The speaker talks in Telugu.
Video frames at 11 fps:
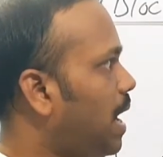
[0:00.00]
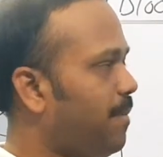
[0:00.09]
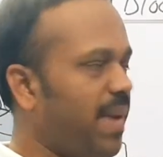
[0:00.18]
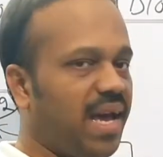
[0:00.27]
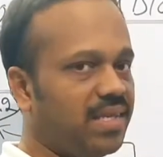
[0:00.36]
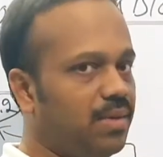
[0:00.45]
ఆ
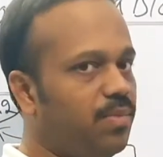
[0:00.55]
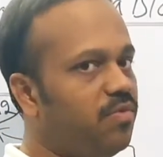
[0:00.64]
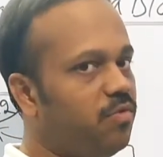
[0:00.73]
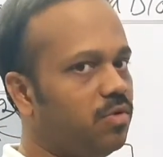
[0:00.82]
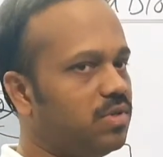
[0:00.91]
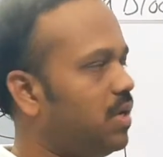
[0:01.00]
మ్యాక్సిమం
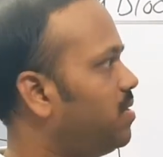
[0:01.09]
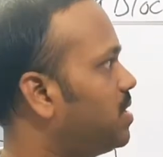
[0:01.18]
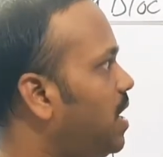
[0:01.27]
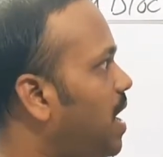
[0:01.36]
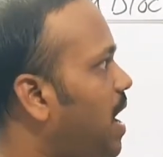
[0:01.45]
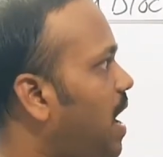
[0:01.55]
ఫోర్స్ తర్వాత
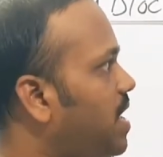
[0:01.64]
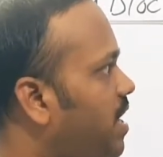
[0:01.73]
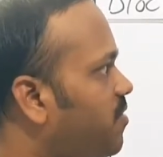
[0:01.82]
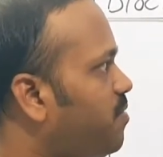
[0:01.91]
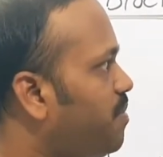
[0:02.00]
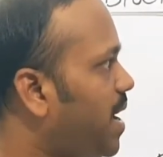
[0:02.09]
ఆ
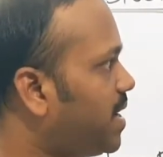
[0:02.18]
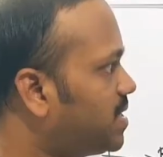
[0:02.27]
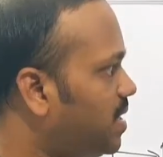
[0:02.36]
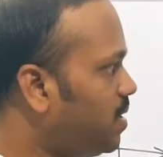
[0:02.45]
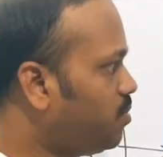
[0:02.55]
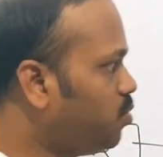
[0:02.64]
ఎఫ్ మ్యాక్స్
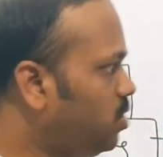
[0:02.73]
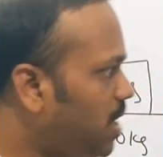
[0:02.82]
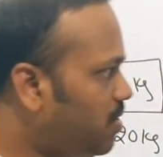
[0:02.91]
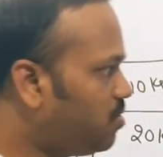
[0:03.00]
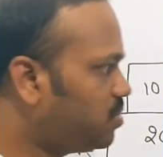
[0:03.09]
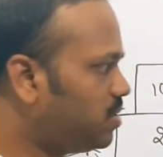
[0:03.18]
కన్నా
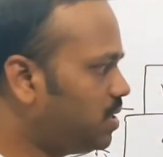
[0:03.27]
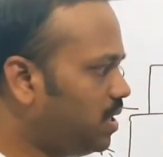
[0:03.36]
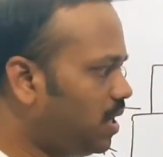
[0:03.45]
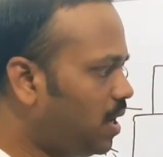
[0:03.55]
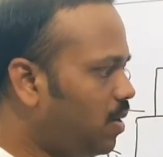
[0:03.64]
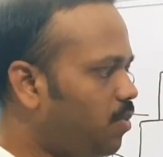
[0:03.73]
ముందేమవుతుంది